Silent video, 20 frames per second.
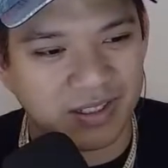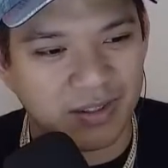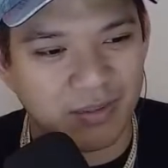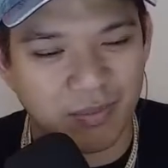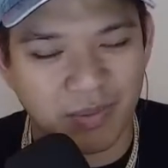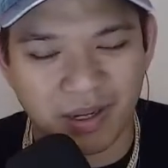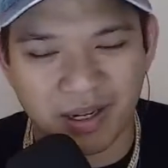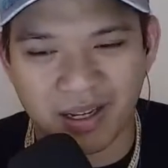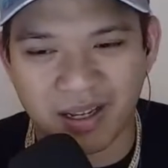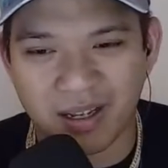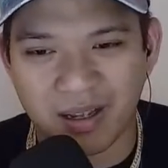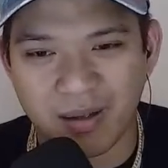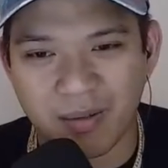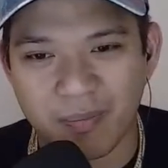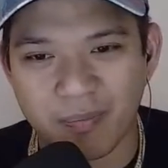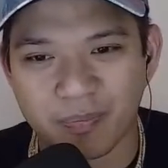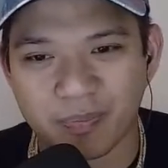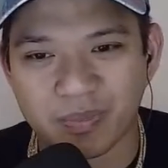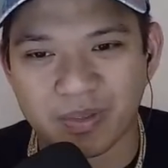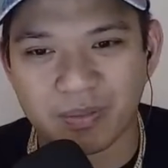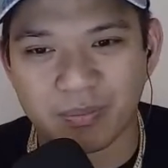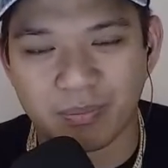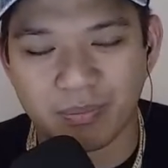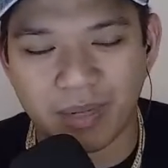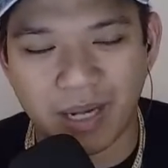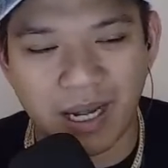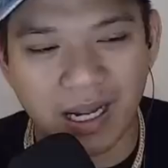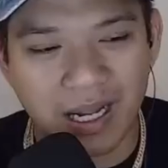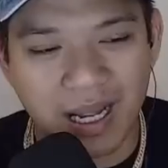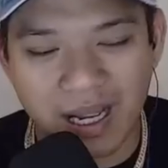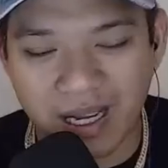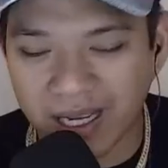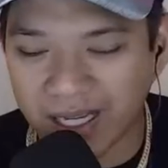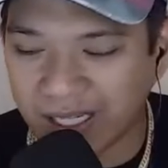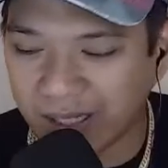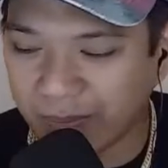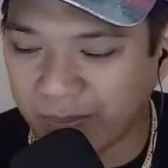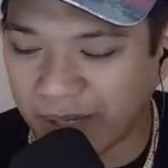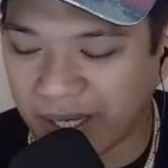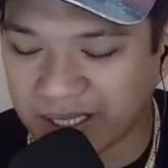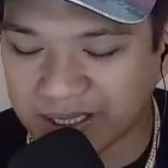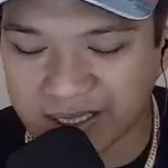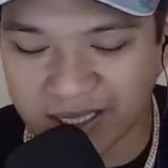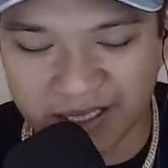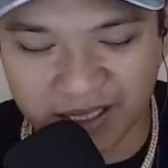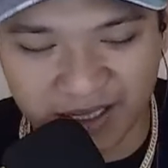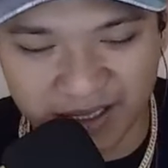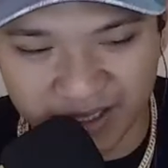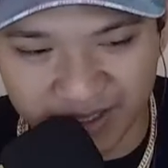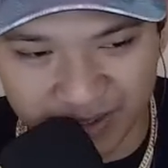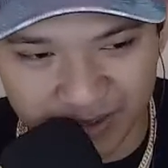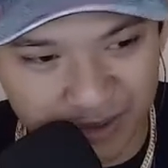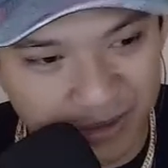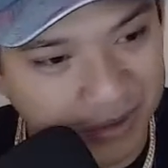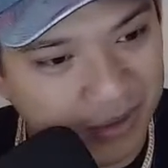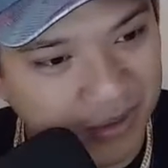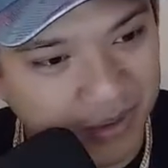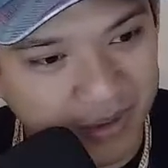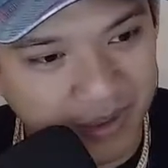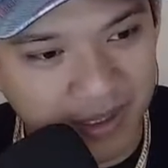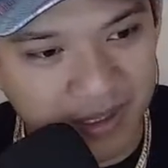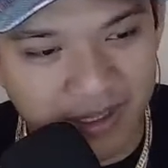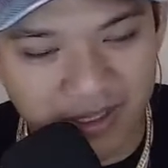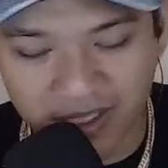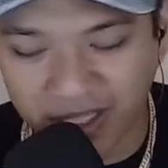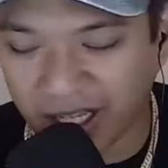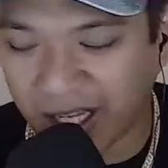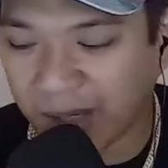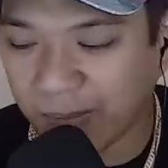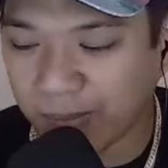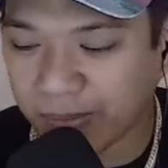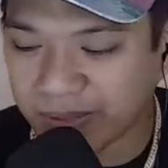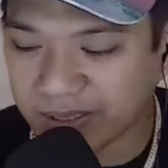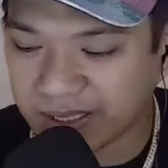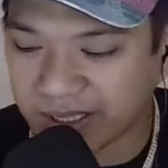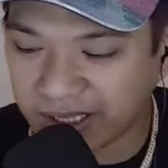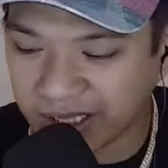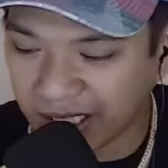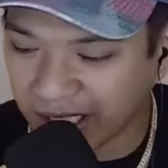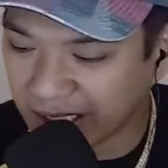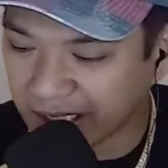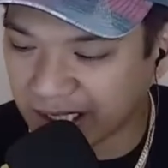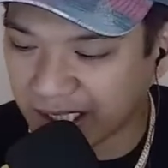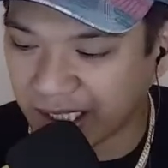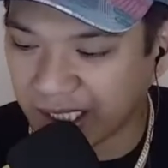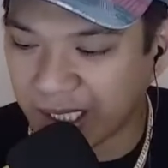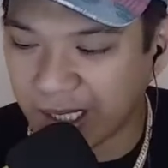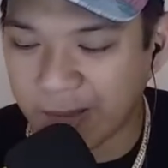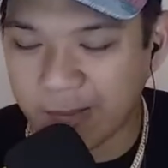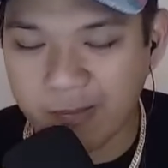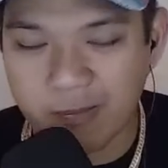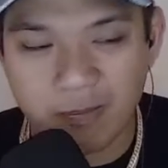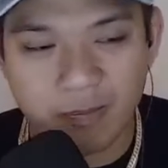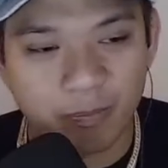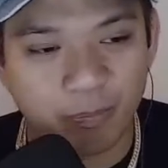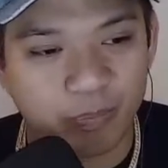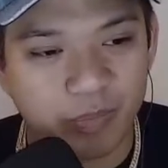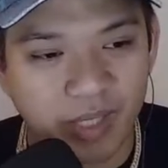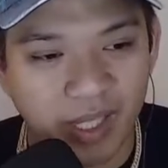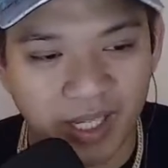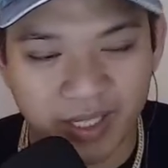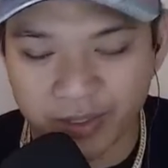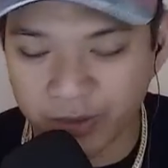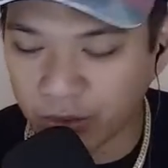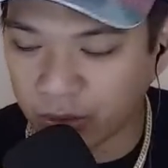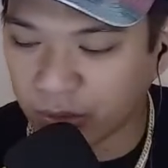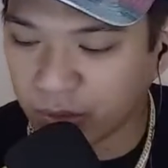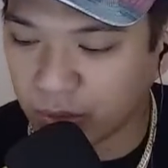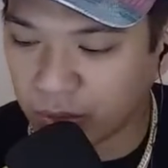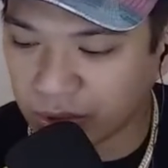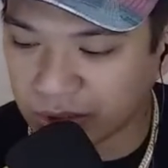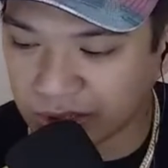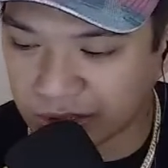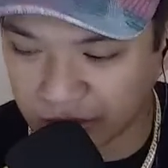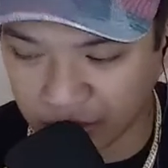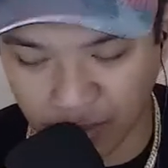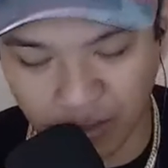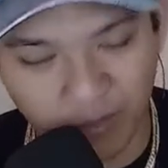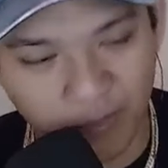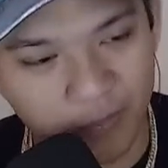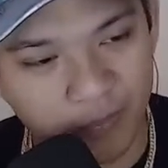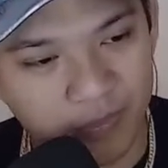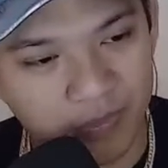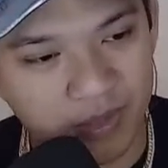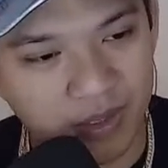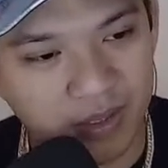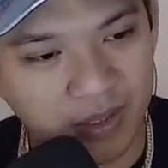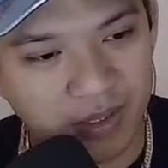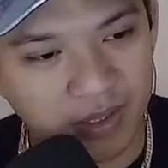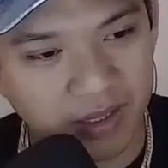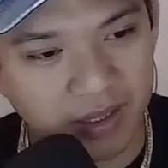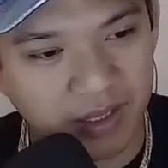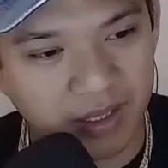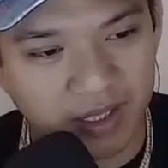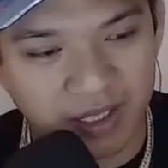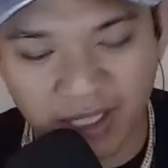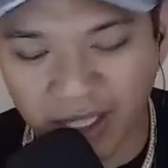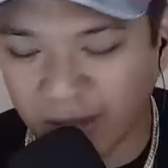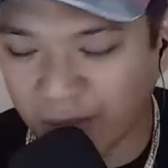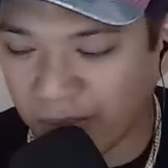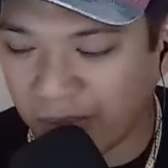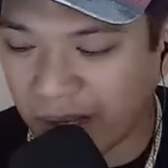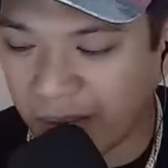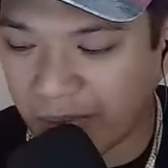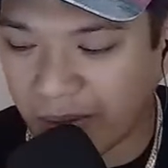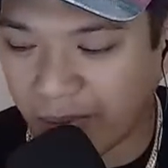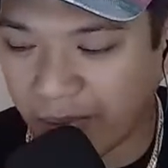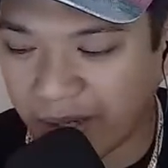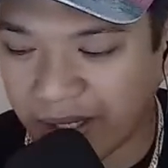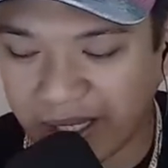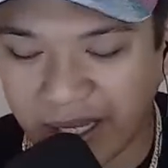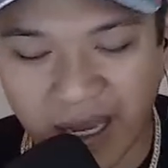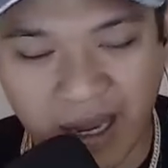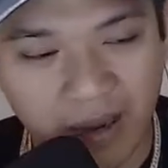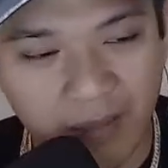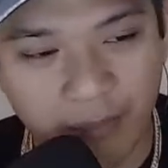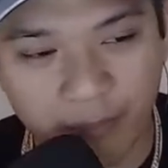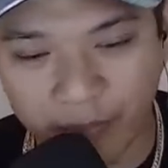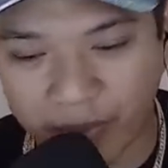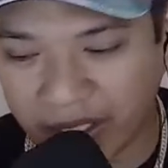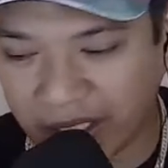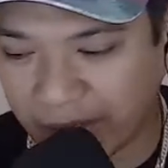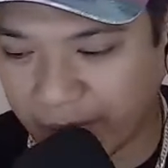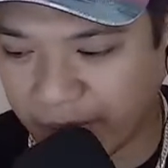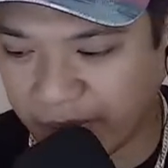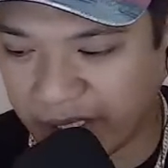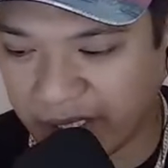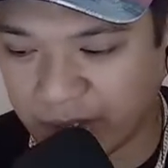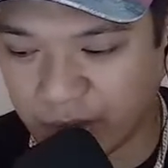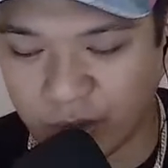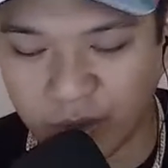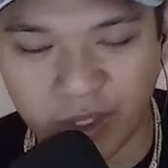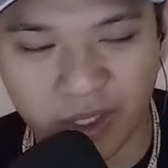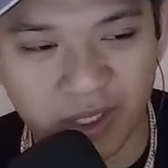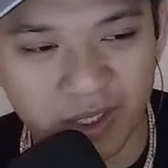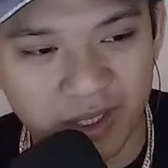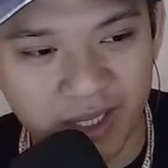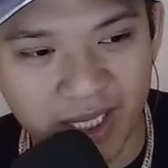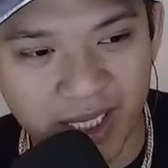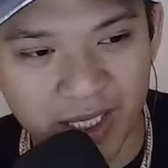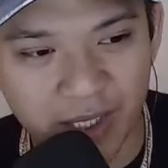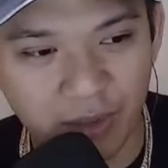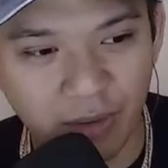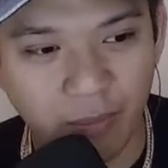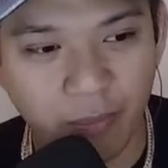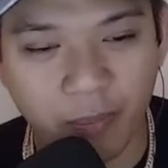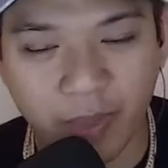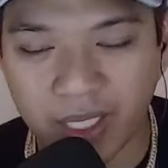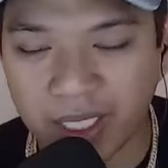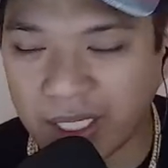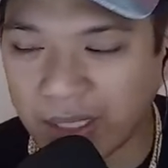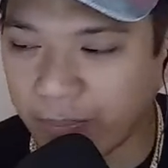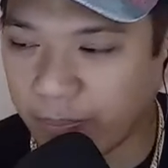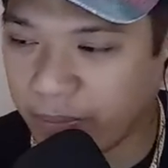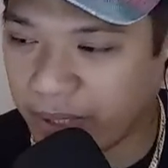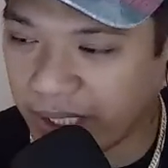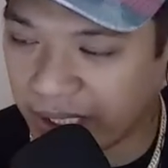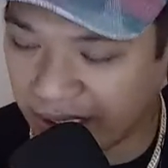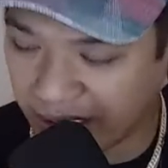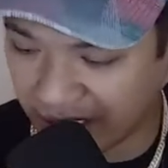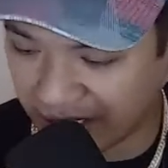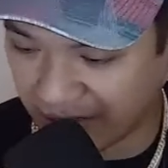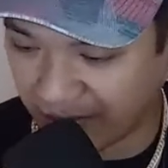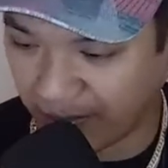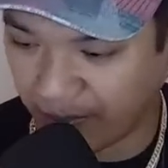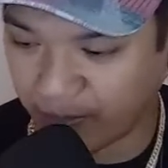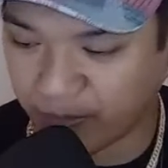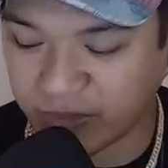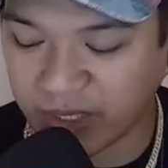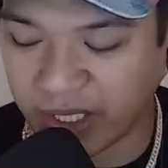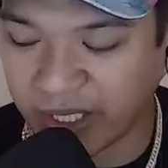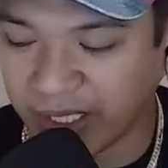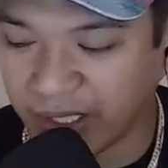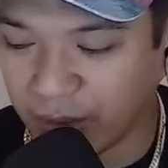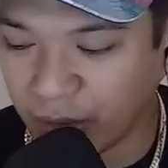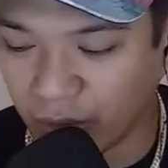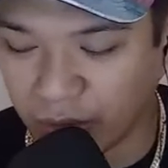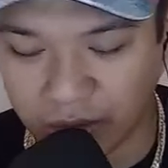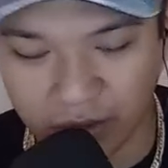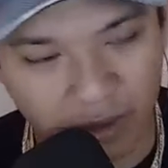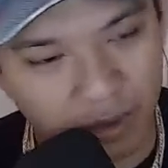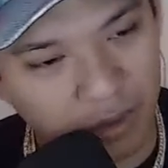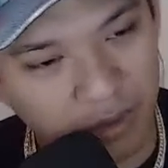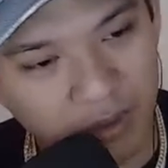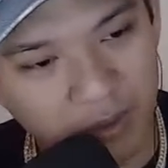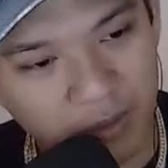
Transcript: Kumbaga, makakalipasan na nito na ang presidente ay yung gusto ng mamamayang Pilipino, hindi yung pinipilit na iluklok